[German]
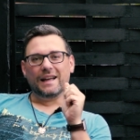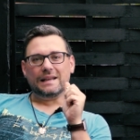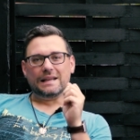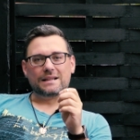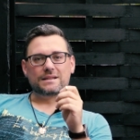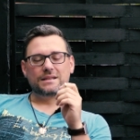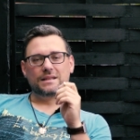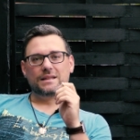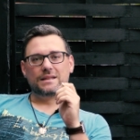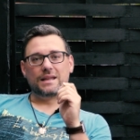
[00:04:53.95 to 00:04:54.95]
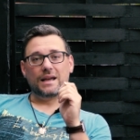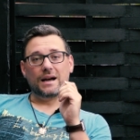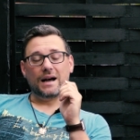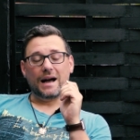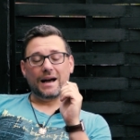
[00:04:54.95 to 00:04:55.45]
dass
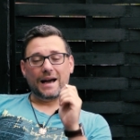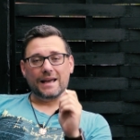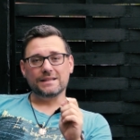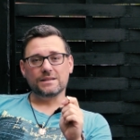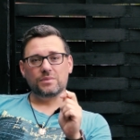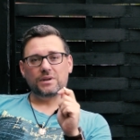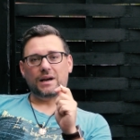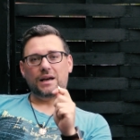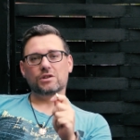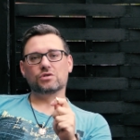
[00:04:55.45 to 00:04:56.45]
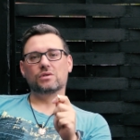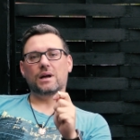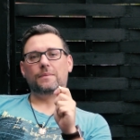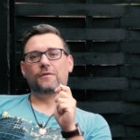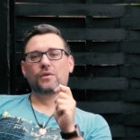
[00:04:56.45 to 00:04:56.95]
der Eisenbereich schon
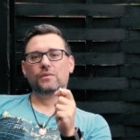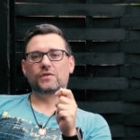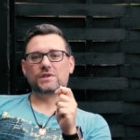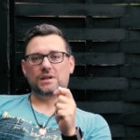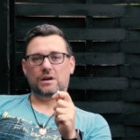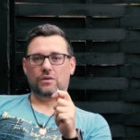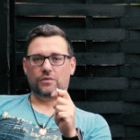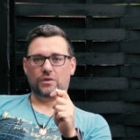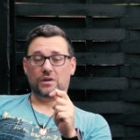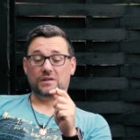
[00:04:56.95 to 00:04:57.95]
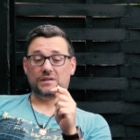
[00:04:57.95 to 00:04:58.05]
ab 15 aufhört.